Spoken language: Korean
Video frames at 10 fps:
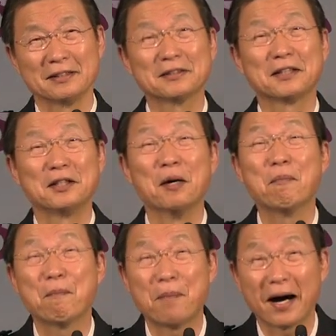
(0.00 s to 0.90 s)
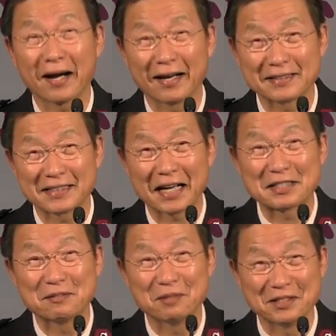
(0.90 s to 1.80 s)
이렇게 협박까지
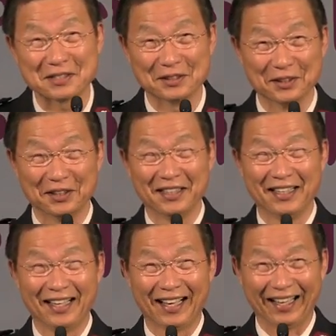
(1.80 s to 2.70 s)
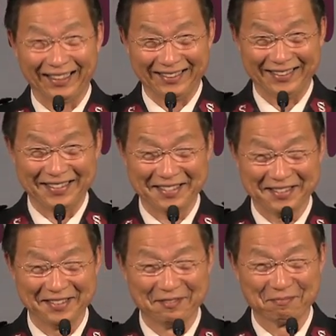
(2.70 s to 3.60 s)
하시면서
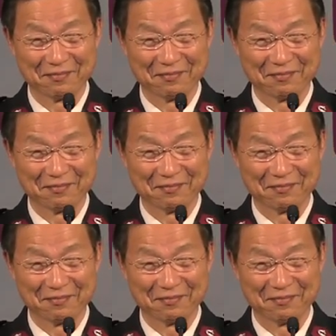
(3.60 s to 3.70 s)
하나님께서